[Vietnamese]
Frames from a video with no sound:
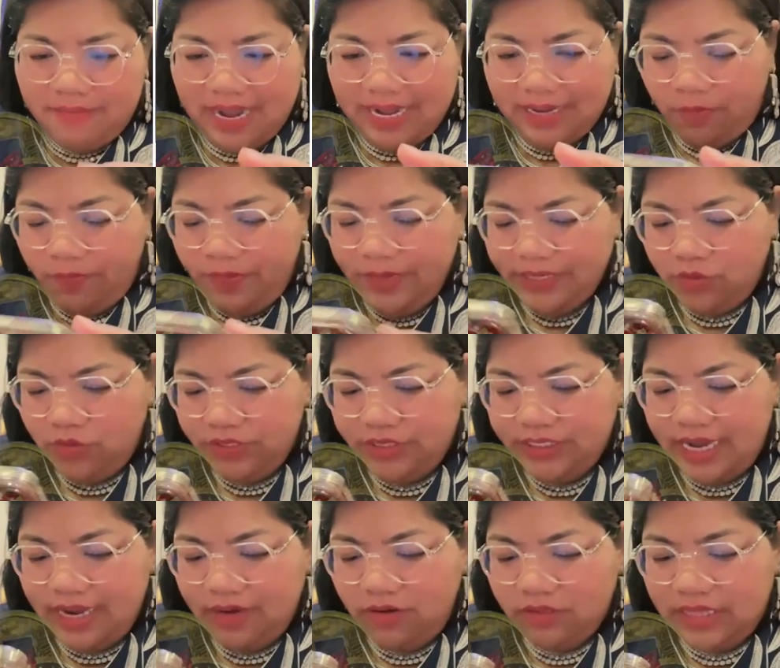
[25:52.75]
bạn complete chui
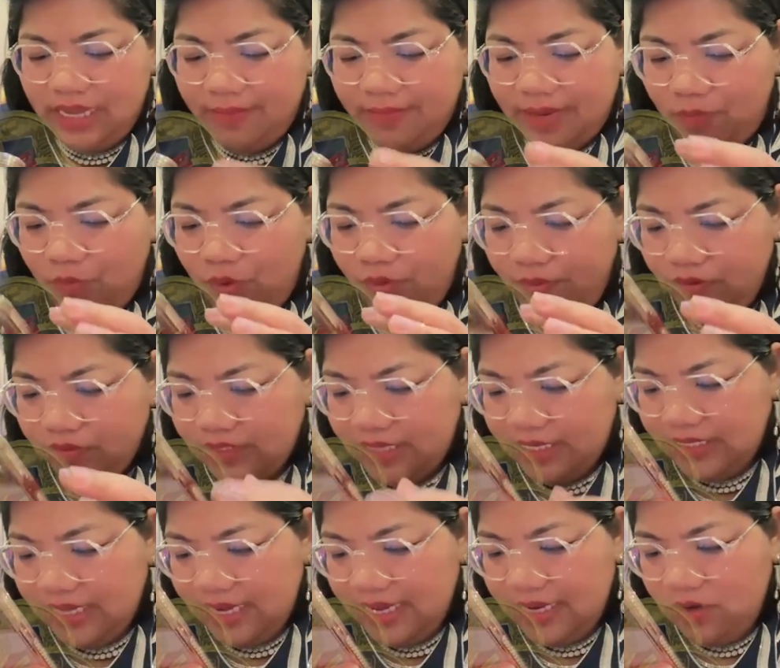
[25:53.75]
xe lô tam để môi phong
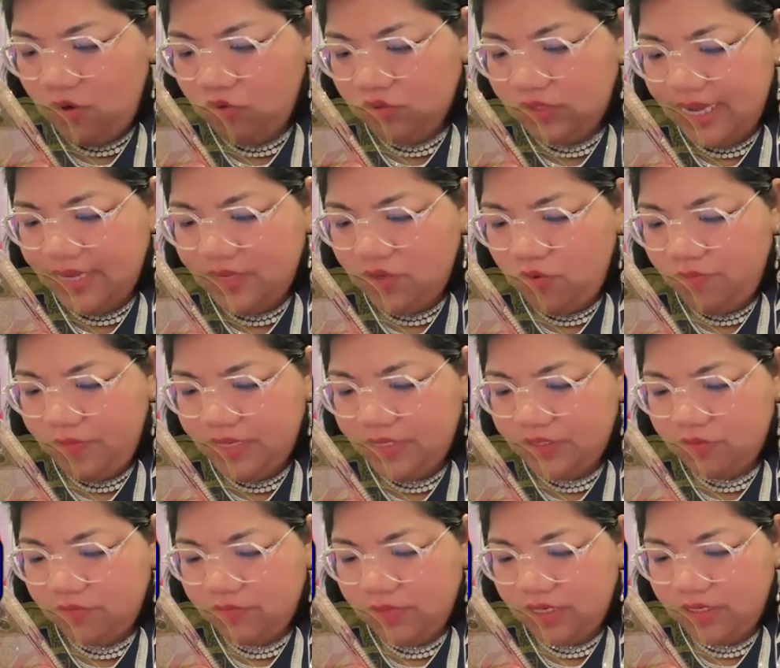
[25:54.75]
chạy ta lô ta dùng
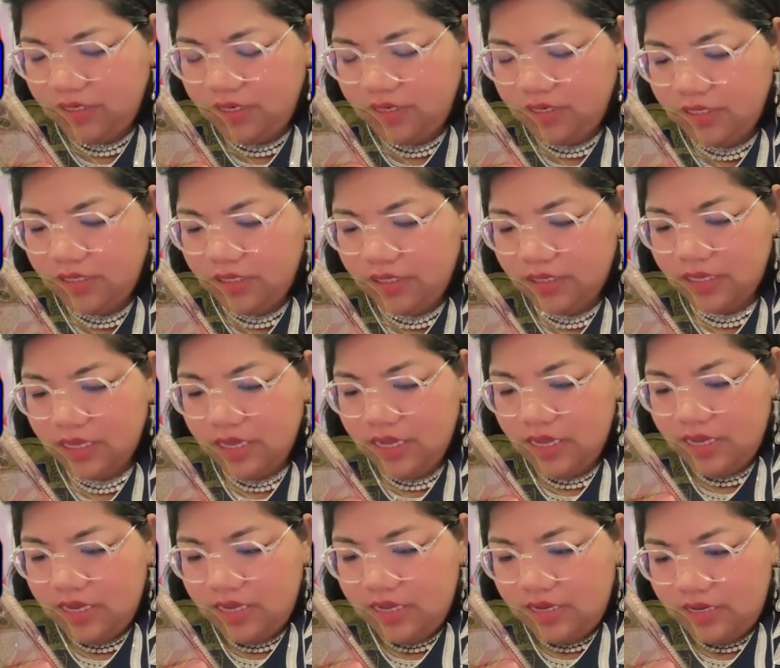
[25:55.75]
mình sụp bần khơi
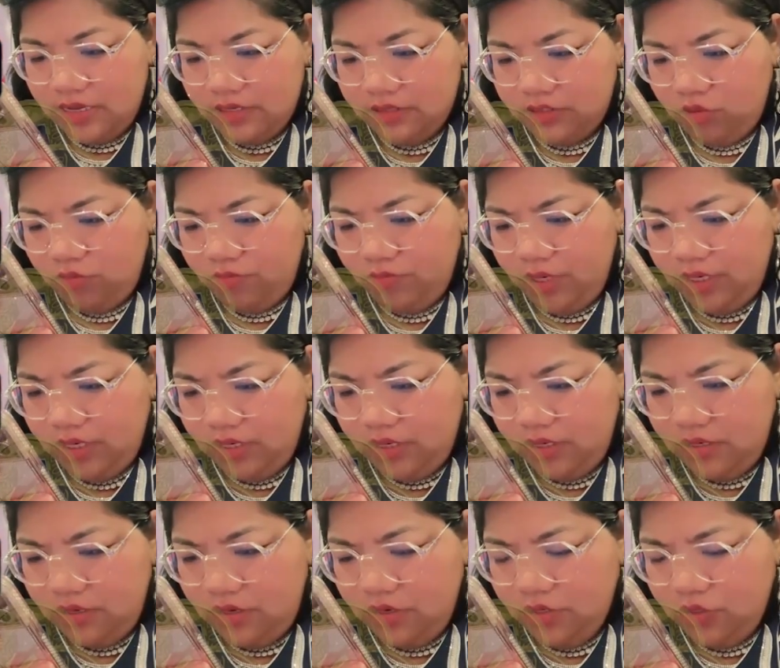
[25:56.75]
ở sụp
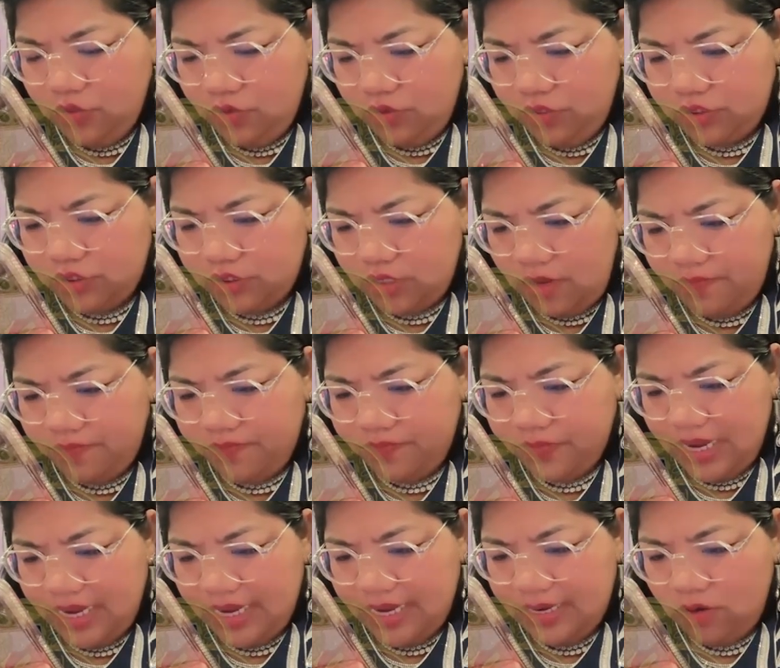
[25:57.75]
bần ở du shop
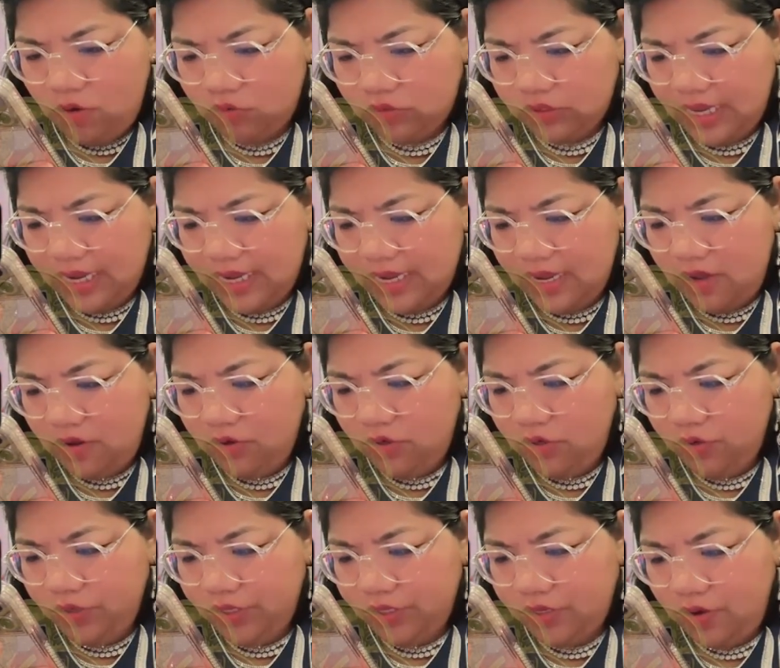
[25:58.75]
tha lô ta ôi
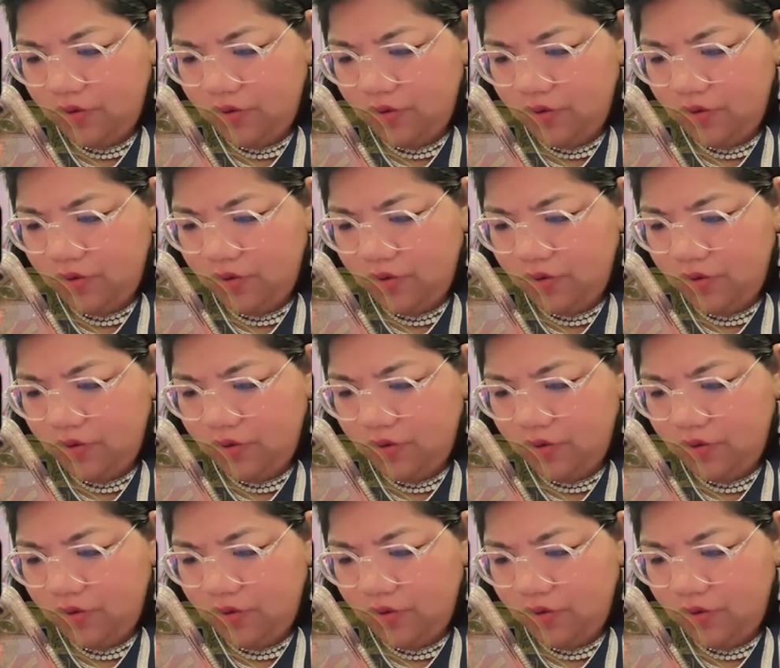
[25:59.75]
lùi